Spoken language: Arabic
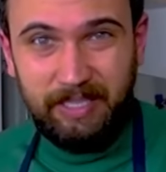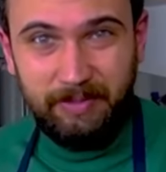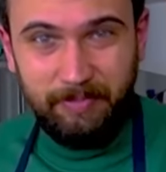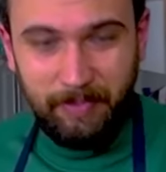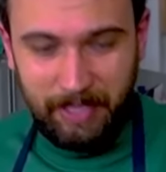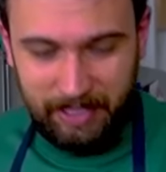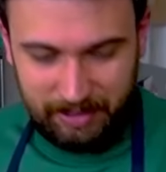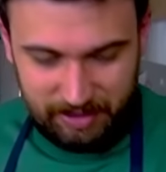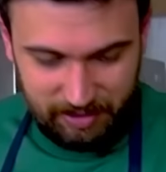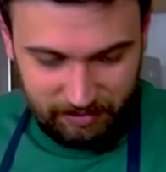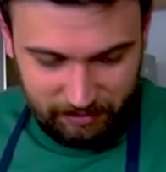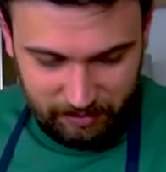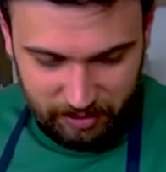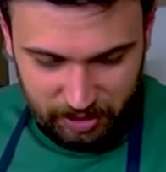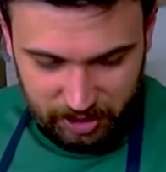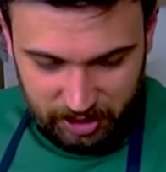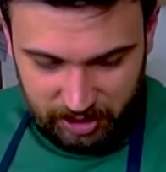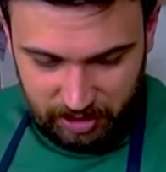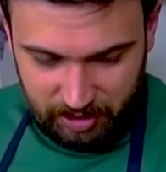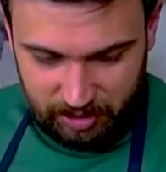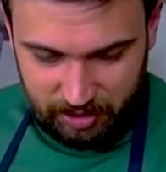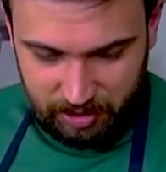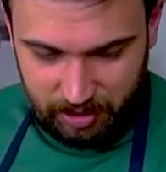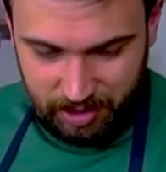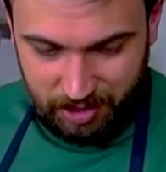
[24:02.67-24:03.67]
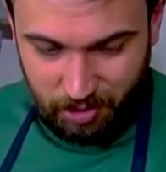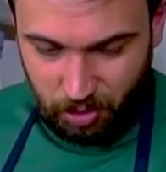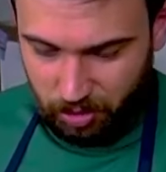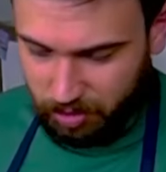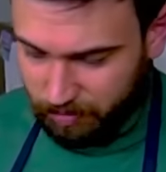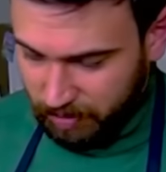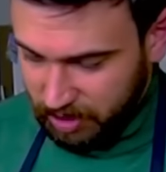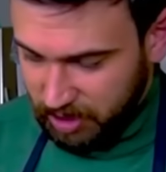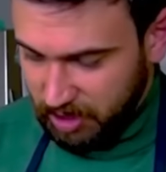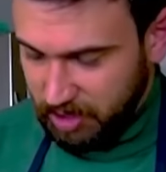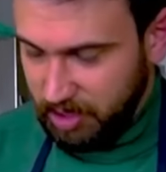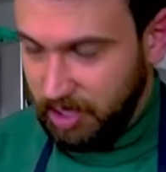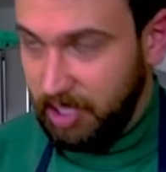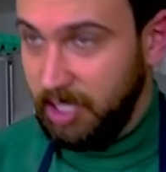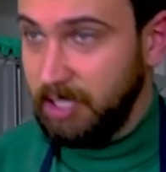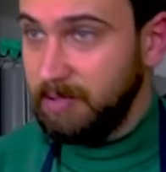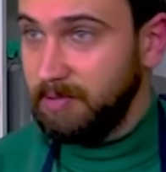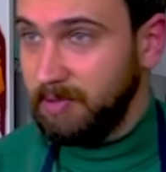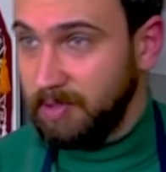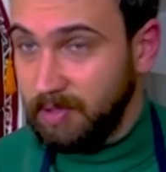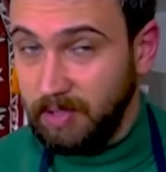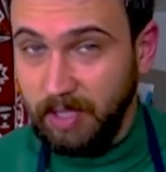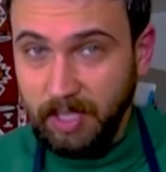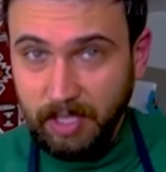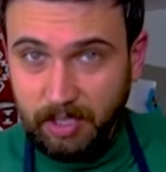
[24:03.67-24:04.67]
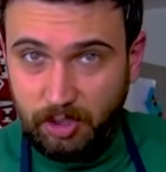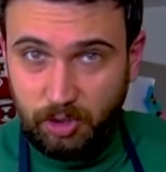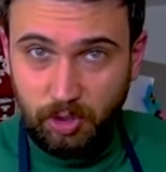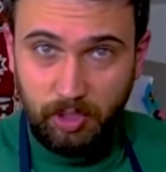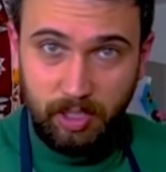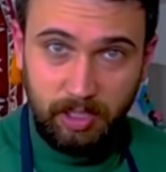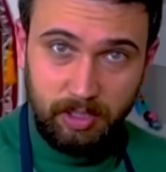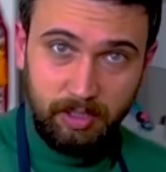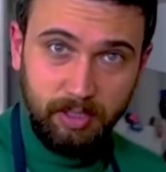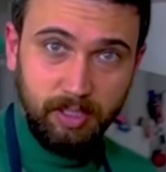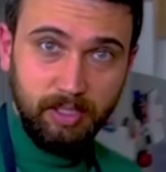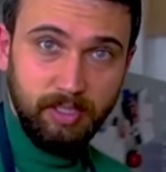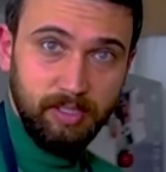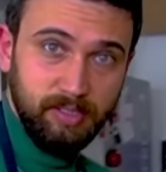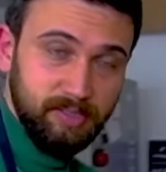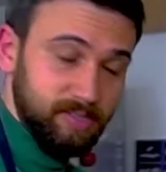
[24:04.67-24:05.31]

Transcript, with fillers: ما عاد في شيء، هدول البطاطايات متنقرشهم على الطريق،